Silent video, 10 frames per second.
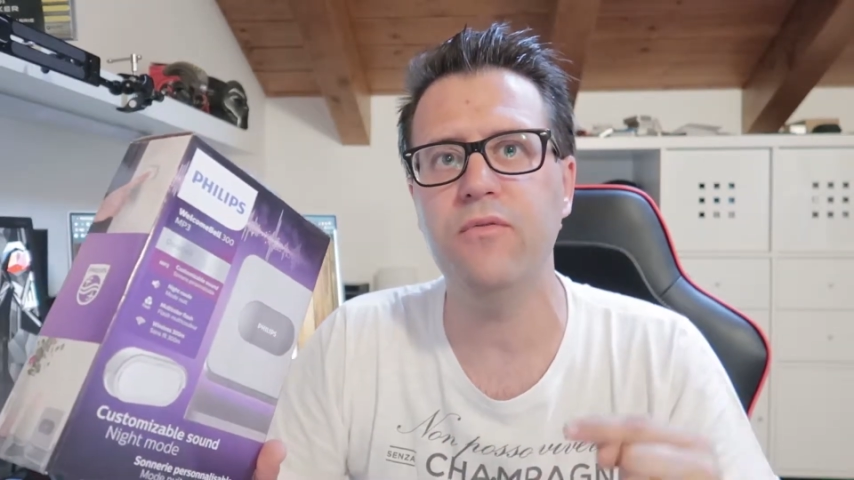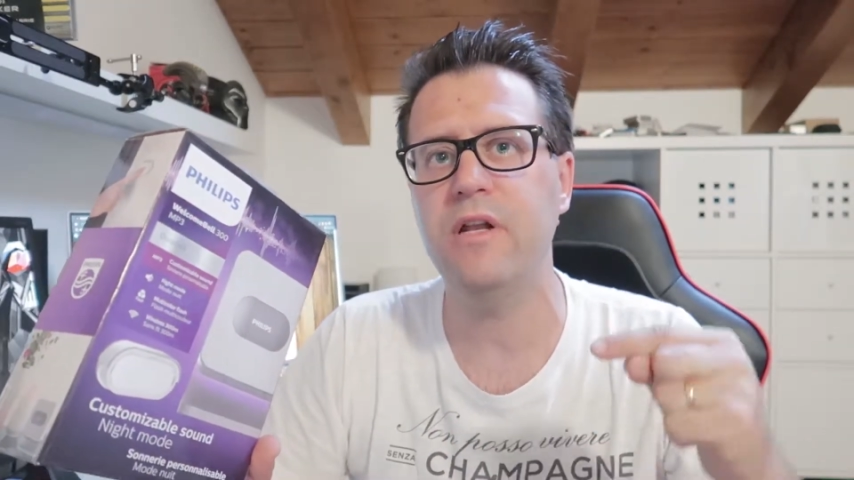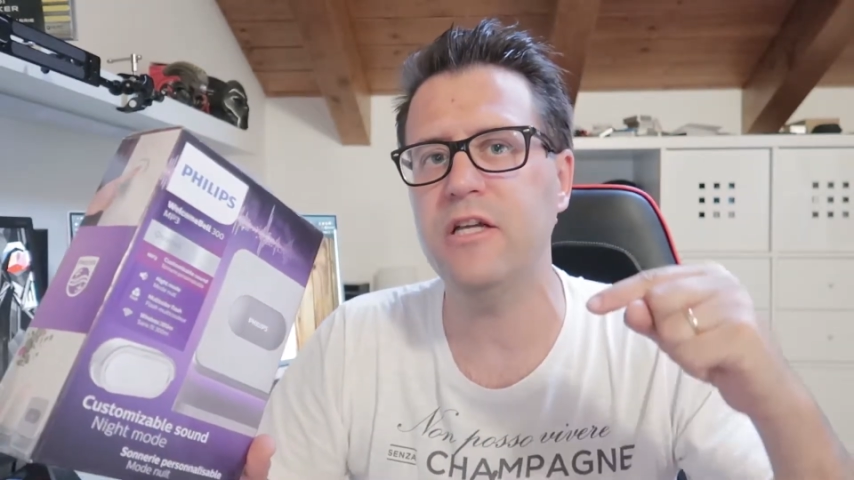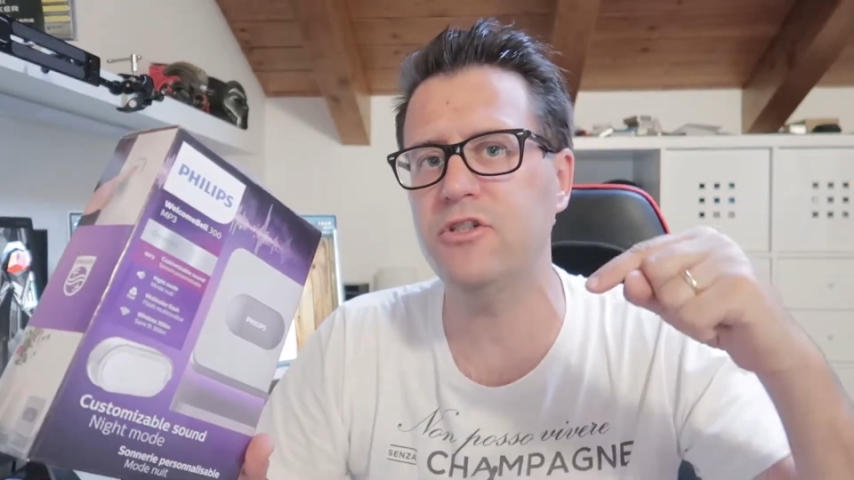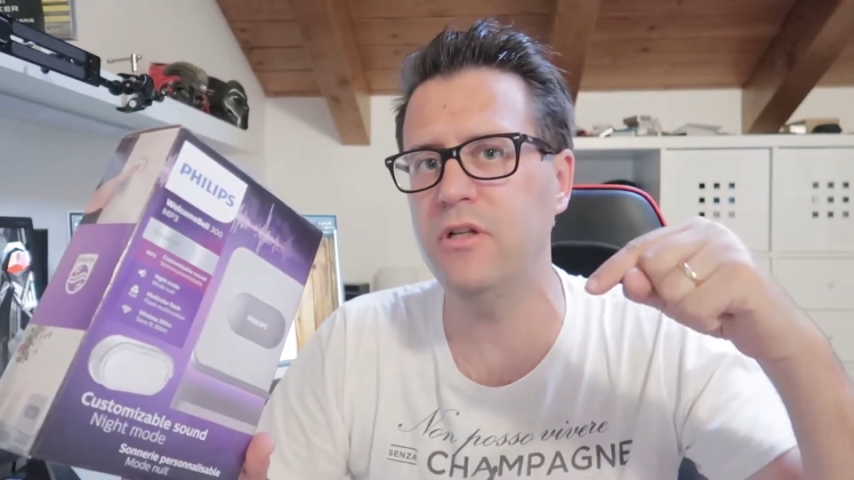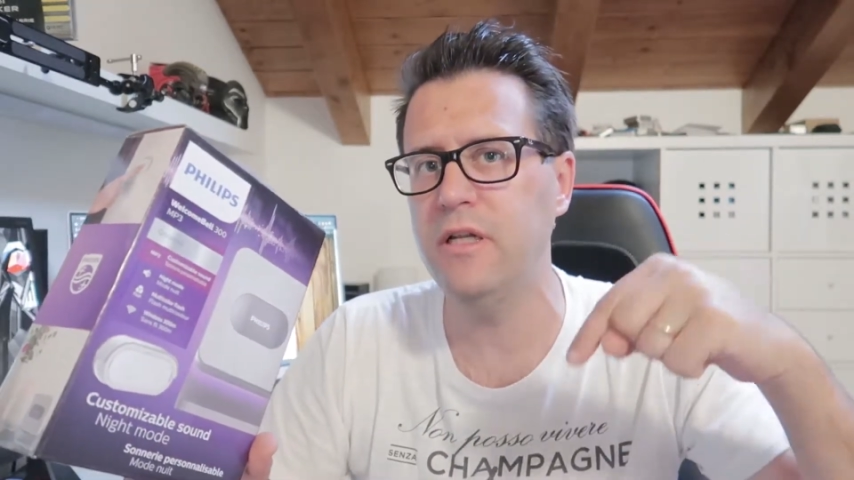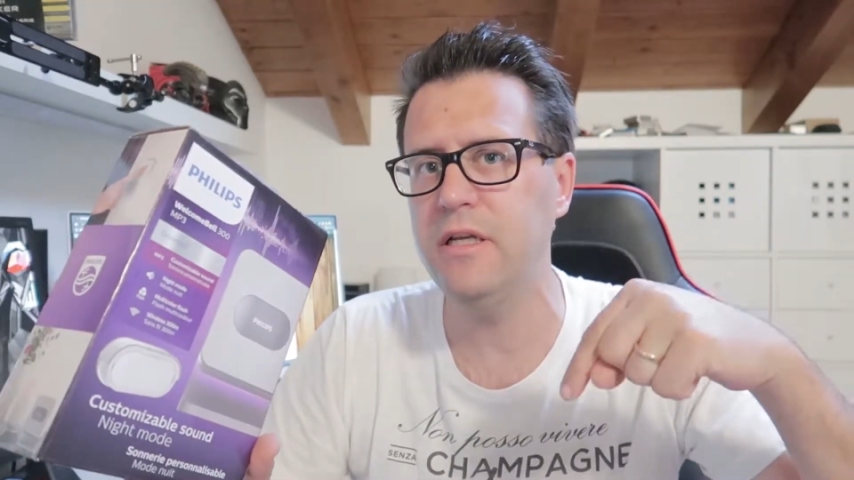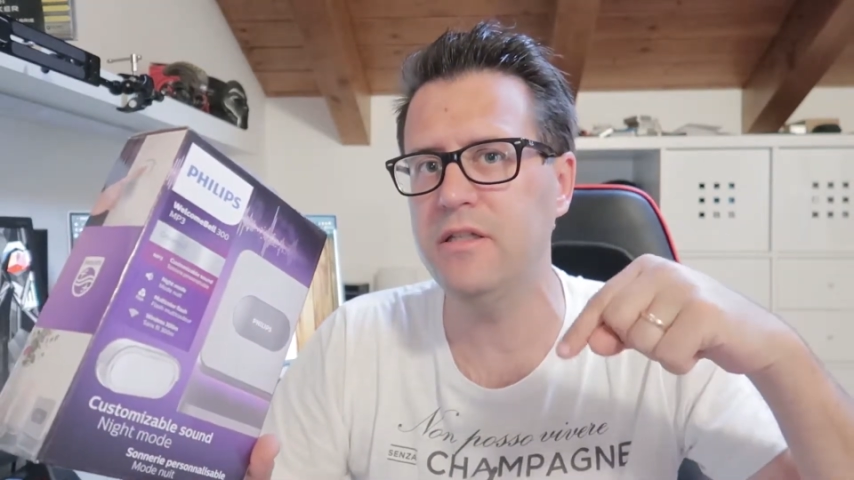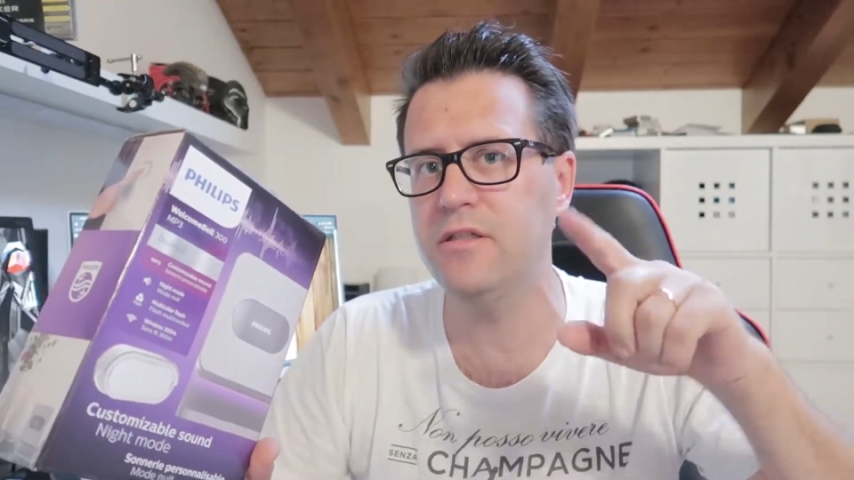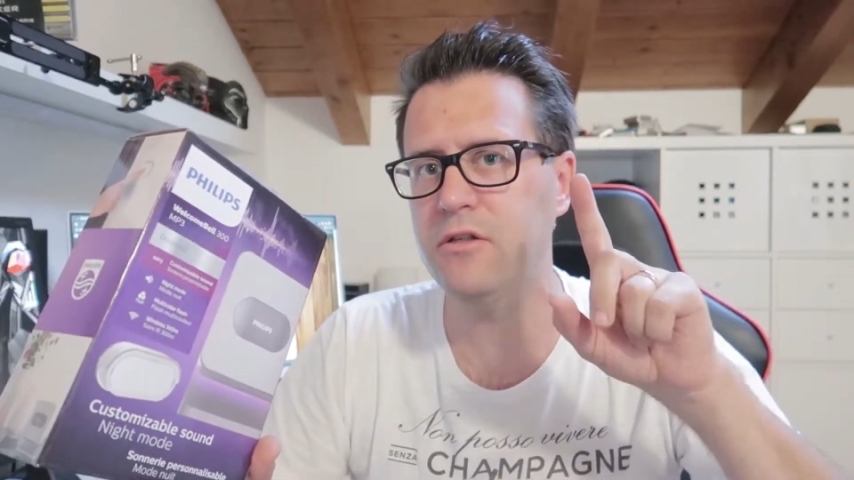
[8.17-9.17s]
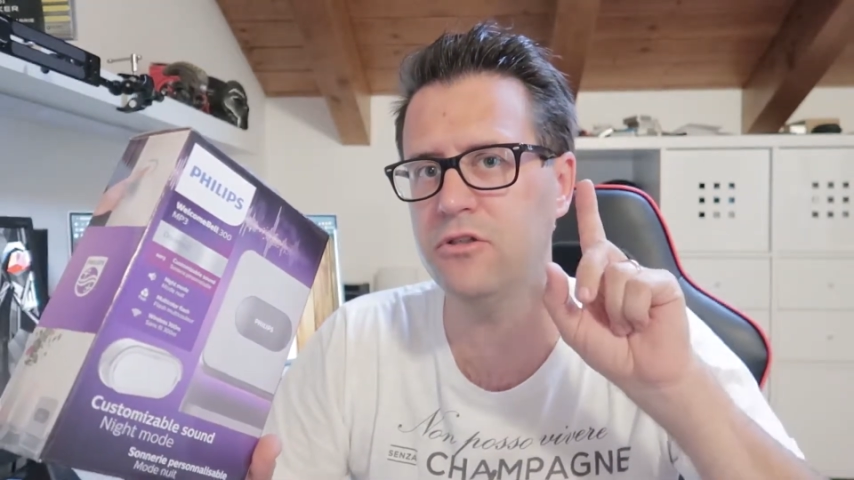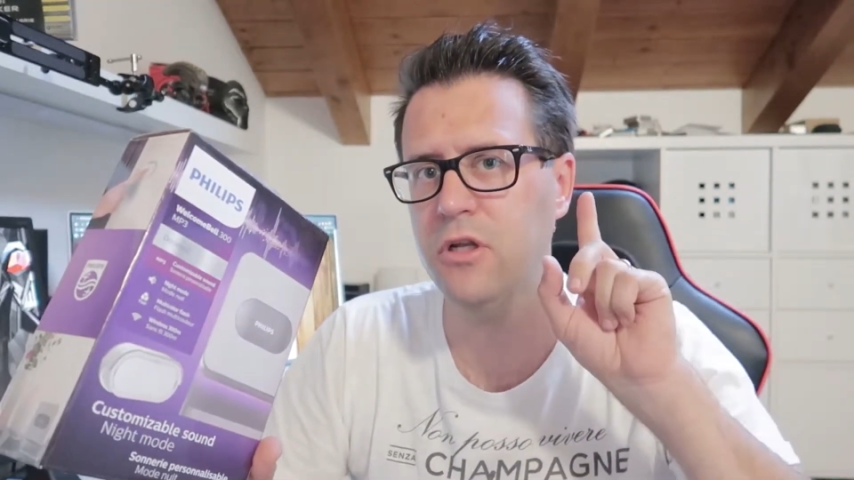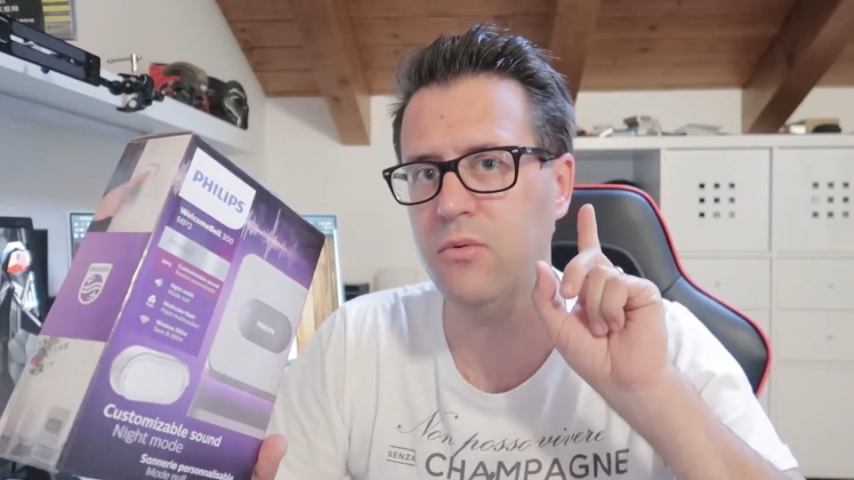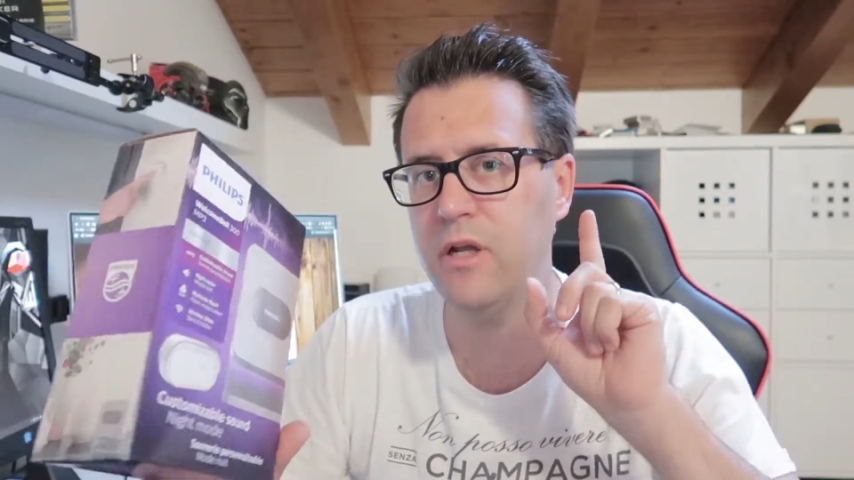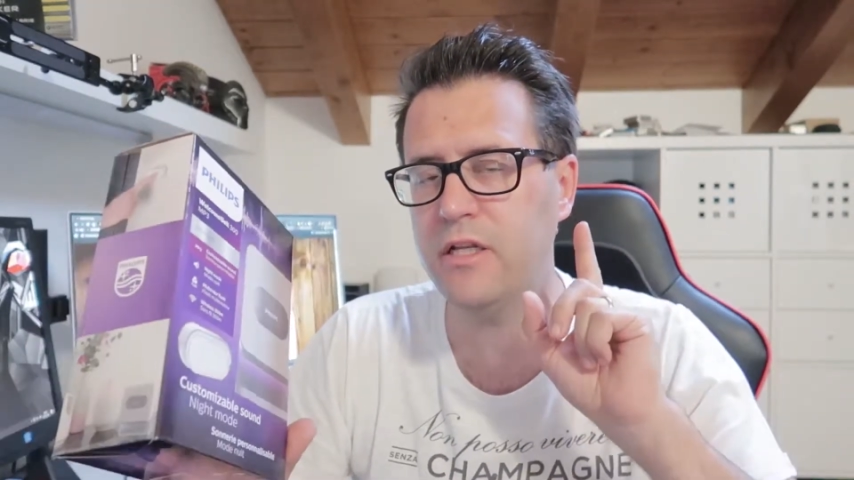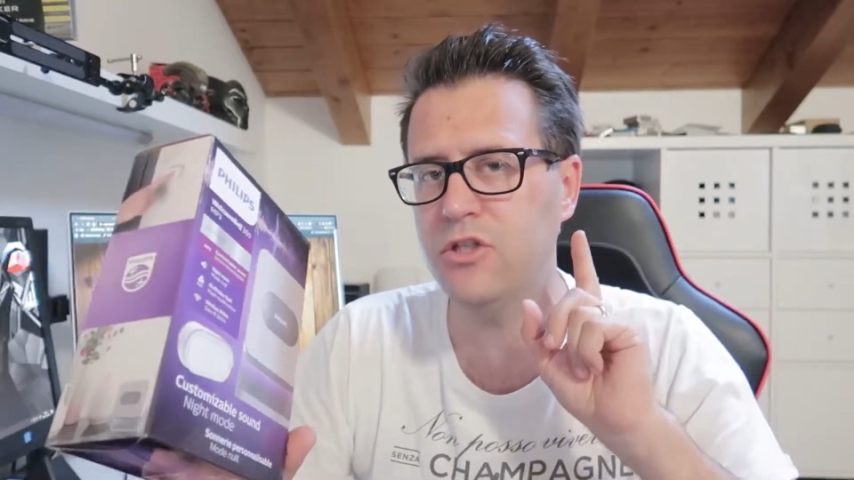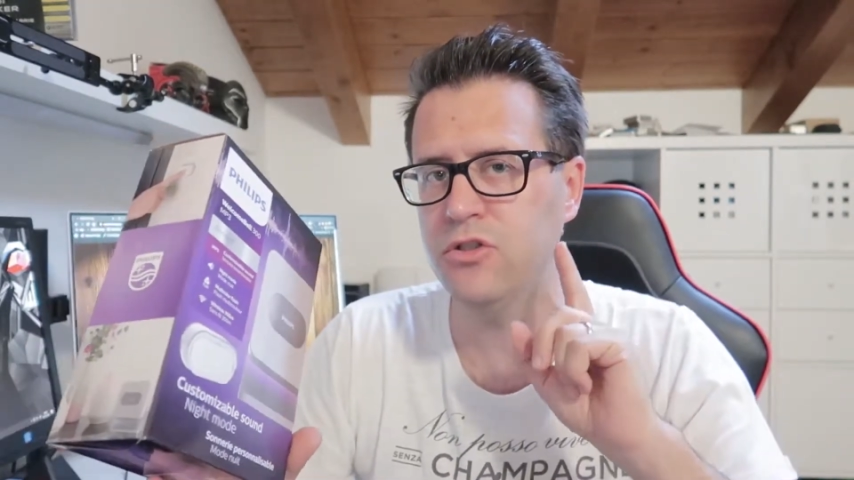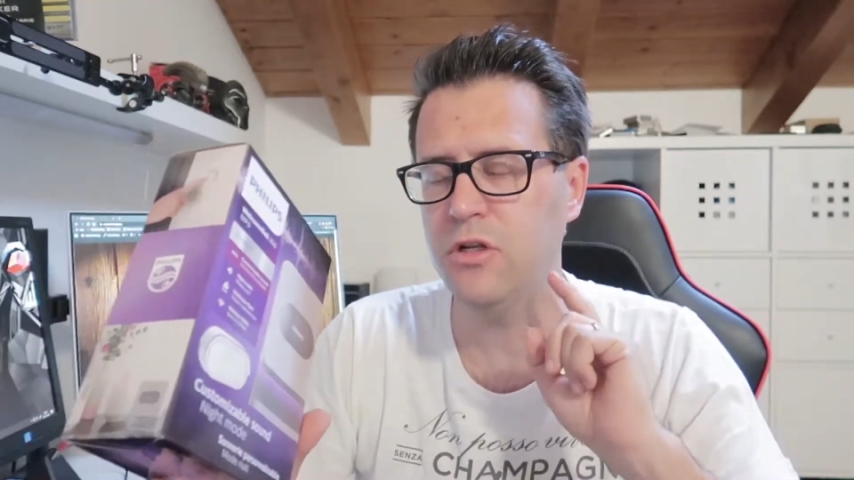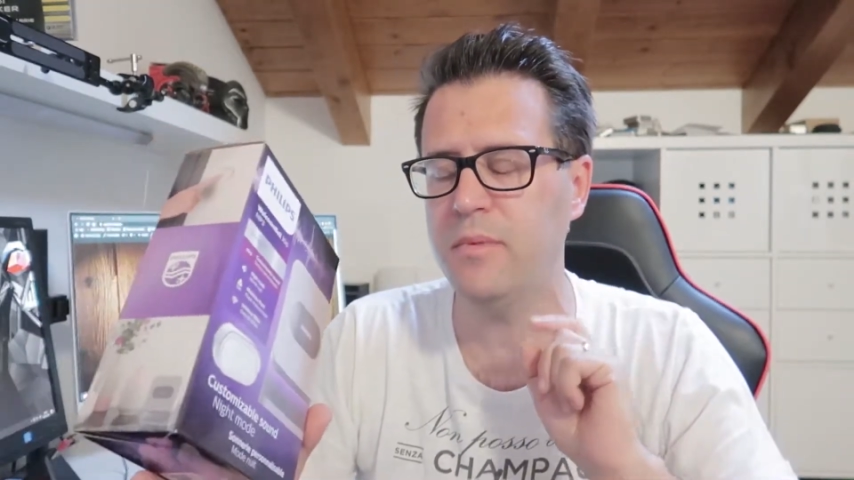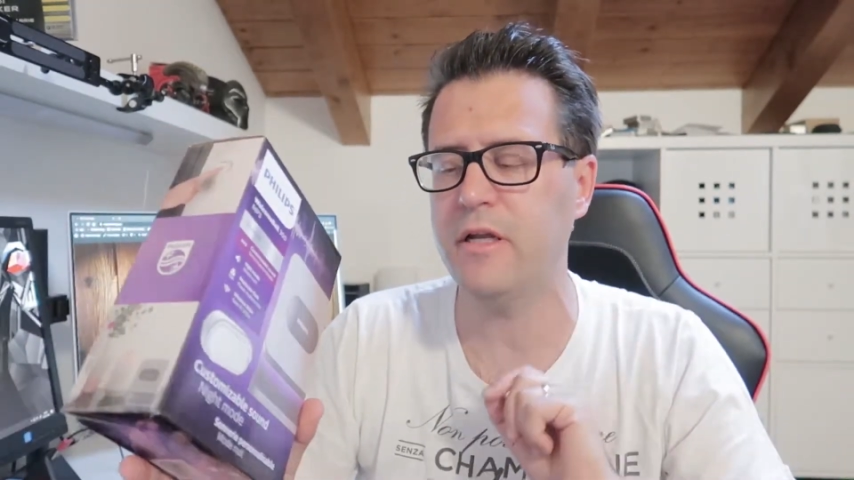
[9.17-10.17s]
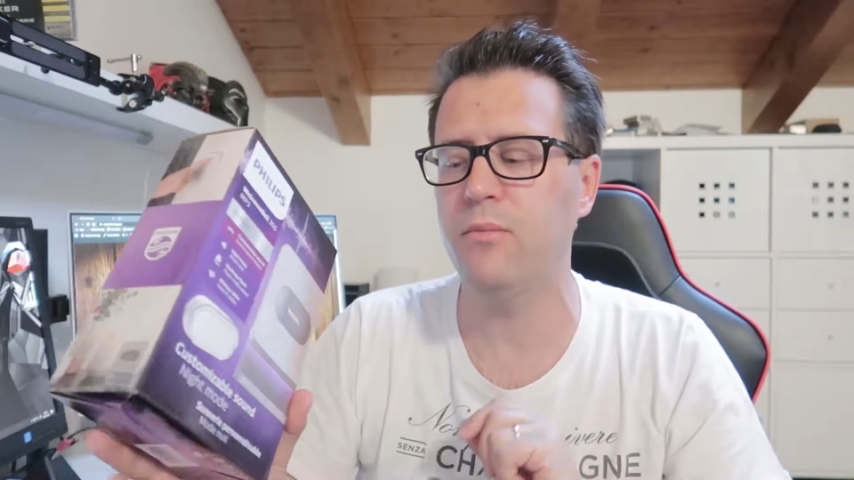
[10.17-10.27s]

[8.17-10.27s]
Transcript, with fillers: vi lascio il link in descrizione con la recensione perché